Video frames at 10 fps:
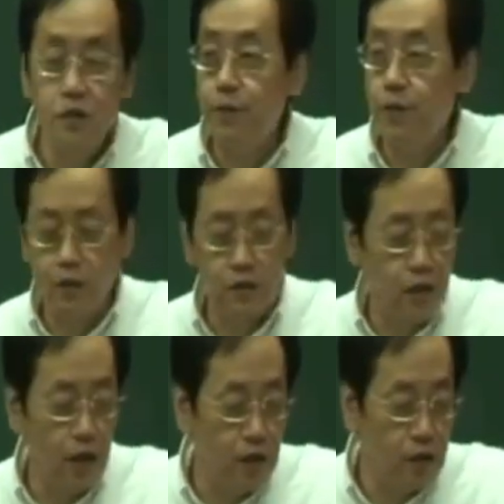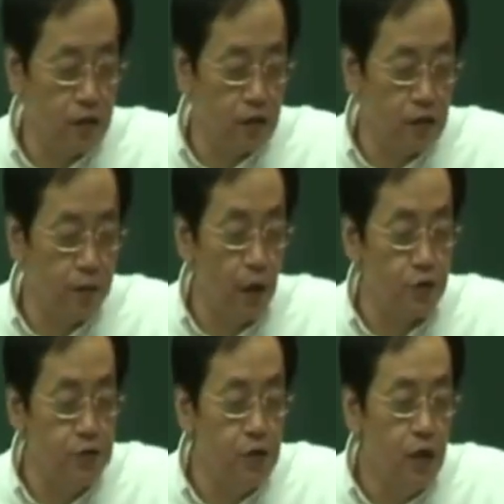好治治那个这个
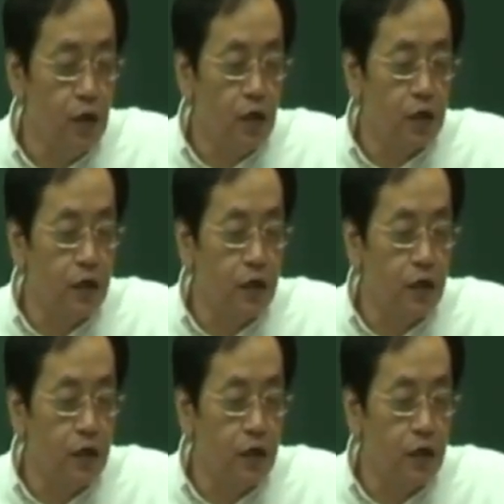表虚，